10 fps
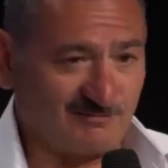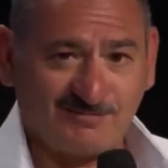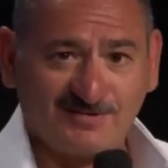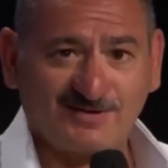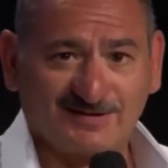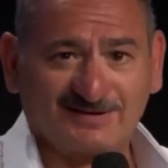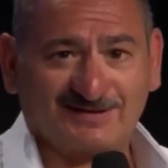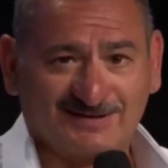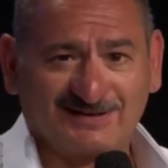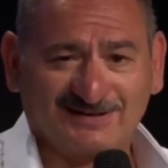Satana è
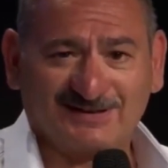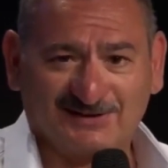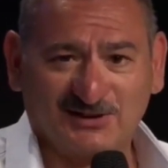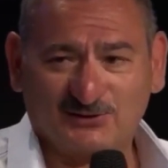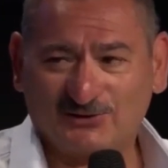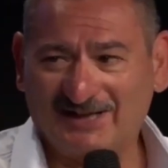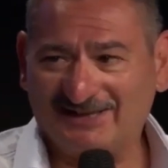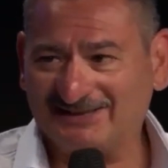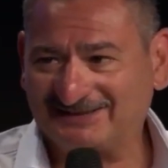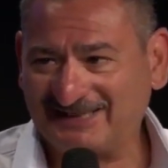assatanato. Nel senso cioè,
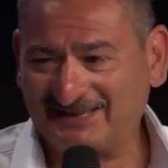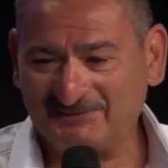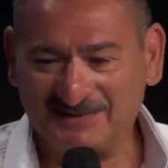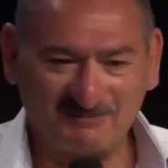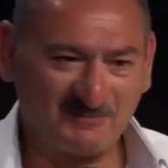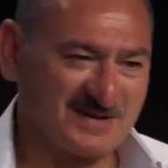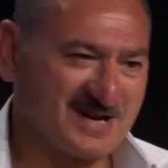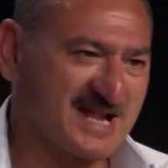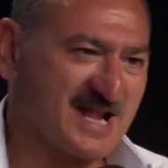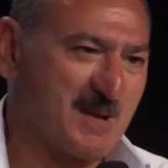reale del termine.